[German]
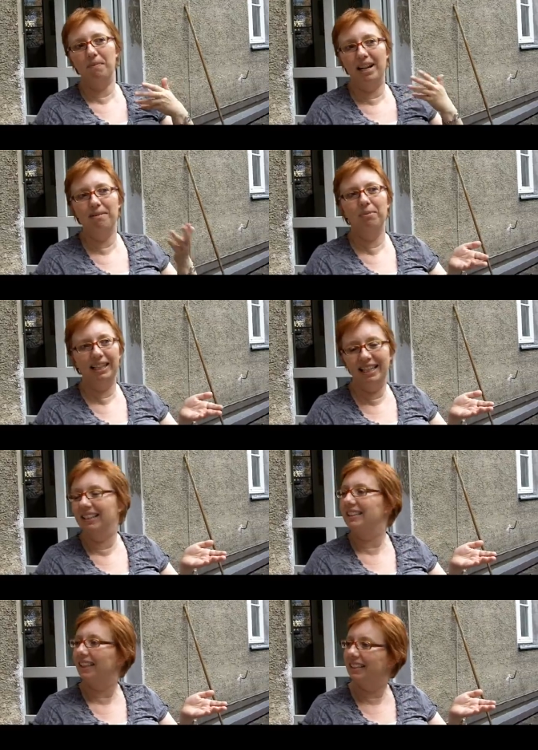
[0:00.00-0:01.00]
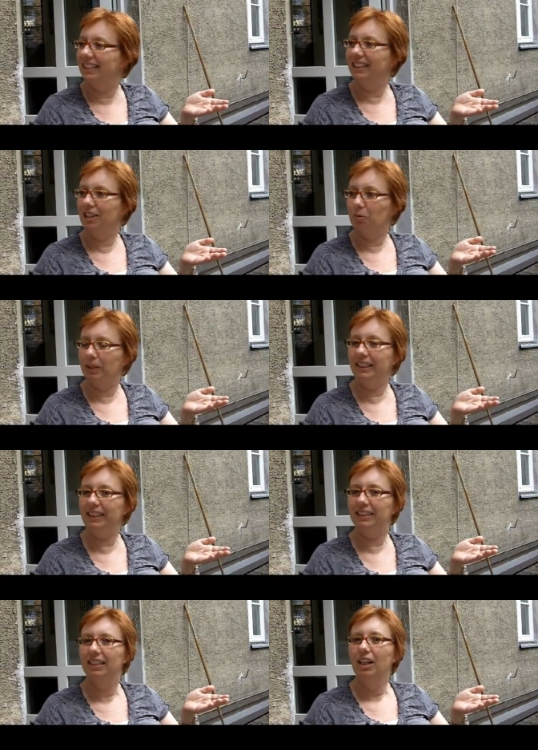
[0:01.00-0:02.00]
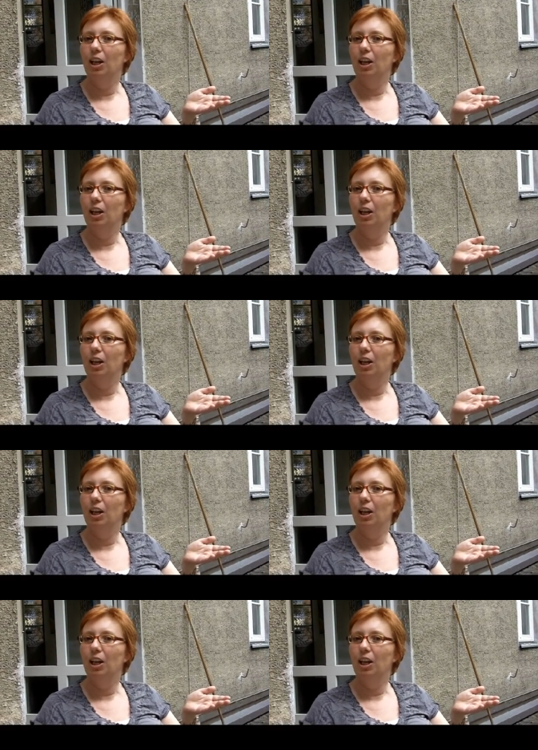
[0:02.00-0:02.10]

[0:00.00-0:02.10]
meinem Begehren tatsächlich entspricht